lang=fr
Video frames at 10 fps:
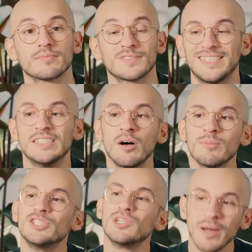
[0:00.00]
C'est
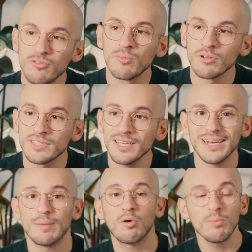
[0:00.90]
énorme, et je vais pas vous mentir,
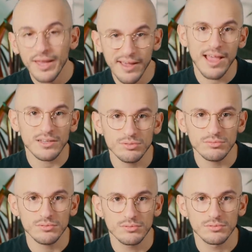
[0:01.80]
la première réaction,